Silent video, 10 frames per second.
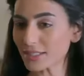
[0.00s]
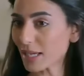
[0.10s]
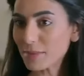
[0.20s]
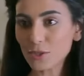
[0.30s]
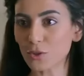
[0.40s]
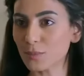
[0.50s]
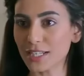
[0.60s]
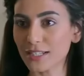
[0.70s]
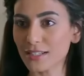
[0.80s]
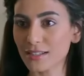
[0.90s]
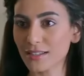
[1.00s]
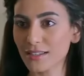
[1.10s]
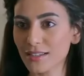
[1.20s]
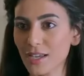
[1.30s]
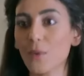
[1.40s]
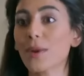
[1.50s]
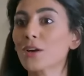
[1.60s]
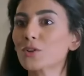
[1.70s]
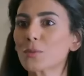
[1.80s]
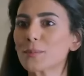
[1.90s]
اه تحبي نطلب منين
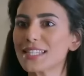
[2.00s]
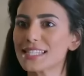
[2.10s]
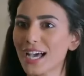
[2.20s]
ولا نطلب